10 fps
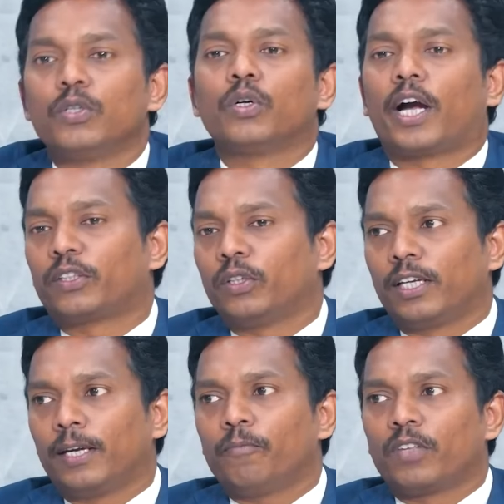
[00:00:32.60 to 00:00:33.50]
సో
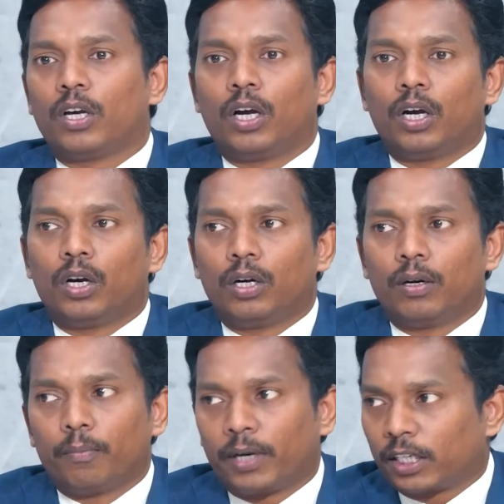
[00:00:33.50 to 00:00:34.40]
యాక్చువల్లీ
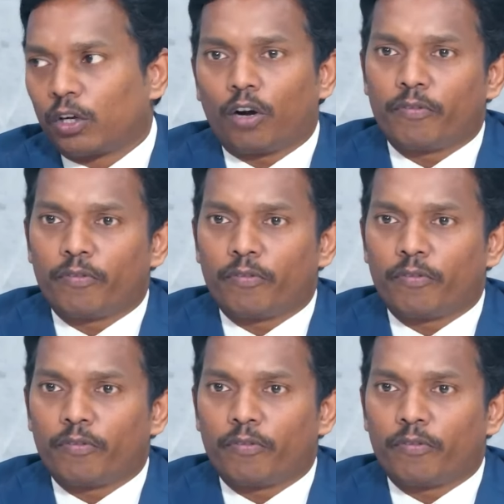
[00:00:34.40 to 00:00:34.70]
మనకి లా